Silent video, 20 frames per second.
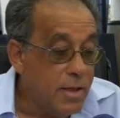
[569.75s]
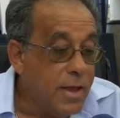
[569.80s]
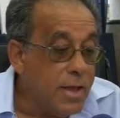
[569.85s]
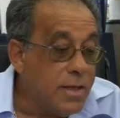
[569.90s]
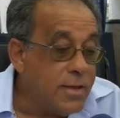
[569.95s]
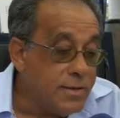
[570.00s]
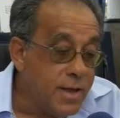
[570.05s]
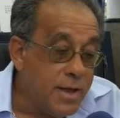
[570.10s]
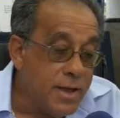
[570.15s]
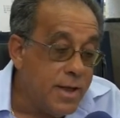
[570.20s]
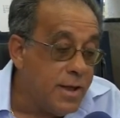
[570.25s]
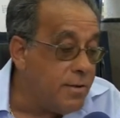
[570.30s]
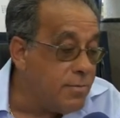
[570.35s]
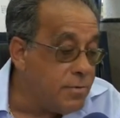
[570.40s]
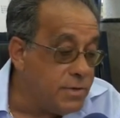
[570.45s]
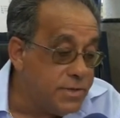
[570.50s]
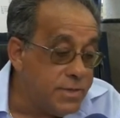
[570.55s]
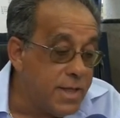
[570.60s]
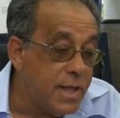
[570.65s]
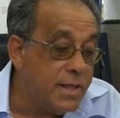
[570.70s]
Essa è
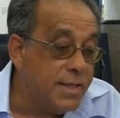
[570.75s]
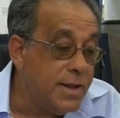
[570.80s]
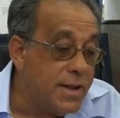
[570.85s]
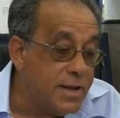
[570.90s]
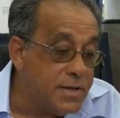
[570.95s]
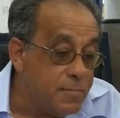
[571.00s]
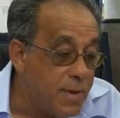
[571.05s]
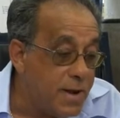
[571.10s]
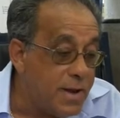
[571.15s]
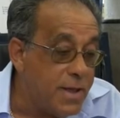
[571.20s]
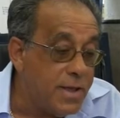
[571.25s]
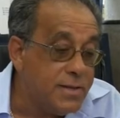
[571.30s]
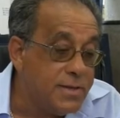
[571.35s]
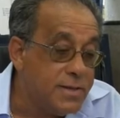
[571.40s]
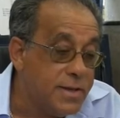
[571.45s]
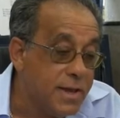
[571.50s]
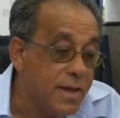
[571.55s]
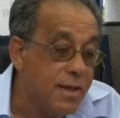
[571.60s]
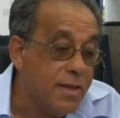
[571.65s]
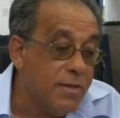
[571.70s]
stata
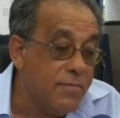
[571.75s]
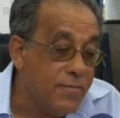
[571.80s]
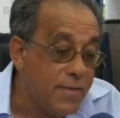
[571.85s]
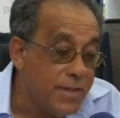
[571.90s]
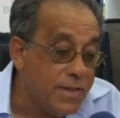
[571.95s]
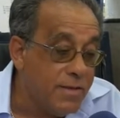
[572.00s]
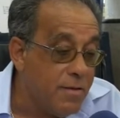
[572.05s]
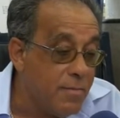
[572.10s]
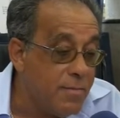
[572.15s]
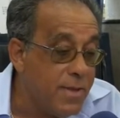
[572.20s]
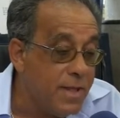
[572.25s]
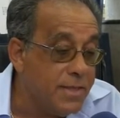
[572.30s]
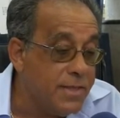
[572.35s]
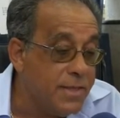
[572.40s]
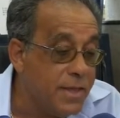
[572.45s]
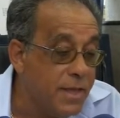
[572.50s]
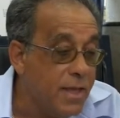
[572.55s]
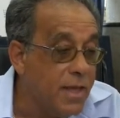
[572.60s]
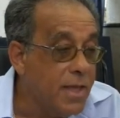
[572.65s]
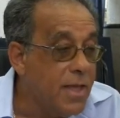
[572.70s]
un'esperienza che
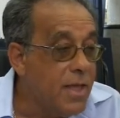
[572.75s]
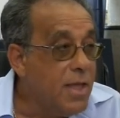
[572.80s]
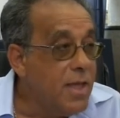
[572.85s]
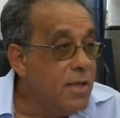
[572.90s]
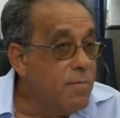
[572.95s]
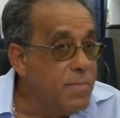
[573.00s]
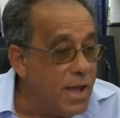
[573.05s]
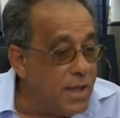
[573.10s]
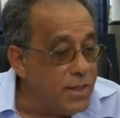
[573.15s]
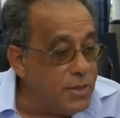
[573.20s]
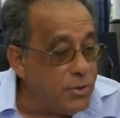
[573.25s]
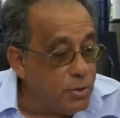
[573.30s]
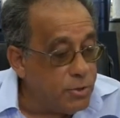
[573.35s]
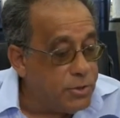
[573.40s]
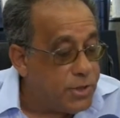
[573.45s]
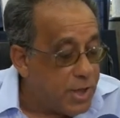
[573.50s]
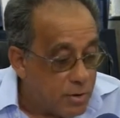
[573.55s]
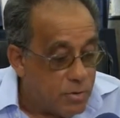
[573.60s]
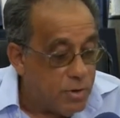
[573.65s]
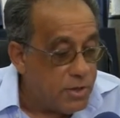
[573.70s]
effettivamente mi ha
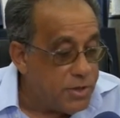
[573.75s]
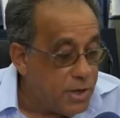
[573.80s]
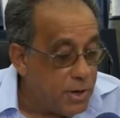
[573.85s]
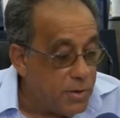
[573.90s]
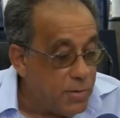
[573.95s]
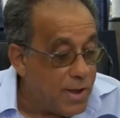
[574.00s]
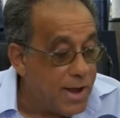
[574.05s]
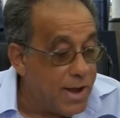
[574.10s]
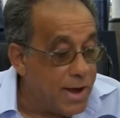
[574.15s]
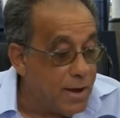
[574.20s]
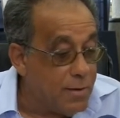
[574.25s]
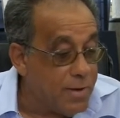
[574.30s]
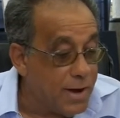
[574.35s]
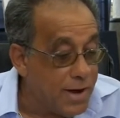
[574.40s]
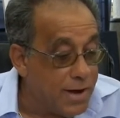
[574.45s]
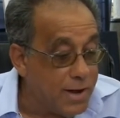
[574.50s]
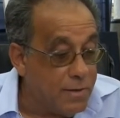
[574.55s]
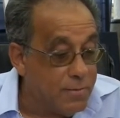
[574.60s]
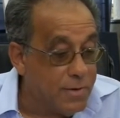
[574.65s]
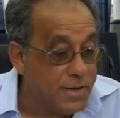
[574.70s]
indotto a continuare in,
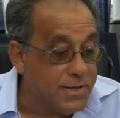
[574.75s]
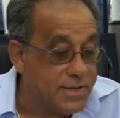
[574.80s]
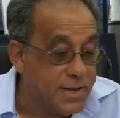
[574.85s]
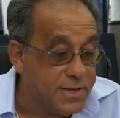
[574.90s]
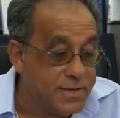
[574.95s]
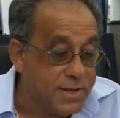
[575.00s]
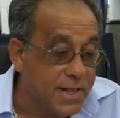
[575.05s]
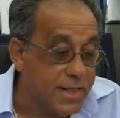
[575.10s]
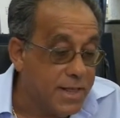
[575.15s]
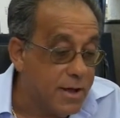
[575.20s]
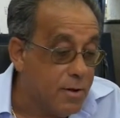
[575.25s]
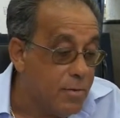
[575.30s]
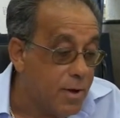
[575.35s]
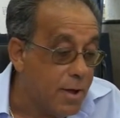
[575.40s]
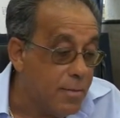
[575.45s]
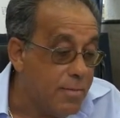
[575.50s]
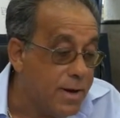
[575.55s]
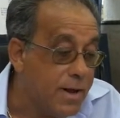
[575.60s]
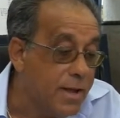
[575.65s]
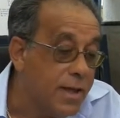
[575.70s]
quella, in questa strada
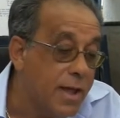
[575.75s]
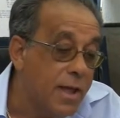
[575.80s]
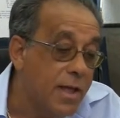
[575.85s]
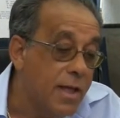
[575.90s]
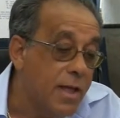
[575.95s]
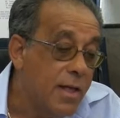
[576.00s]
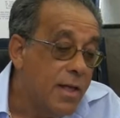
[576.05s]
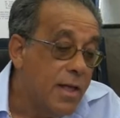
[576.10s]
qua, perché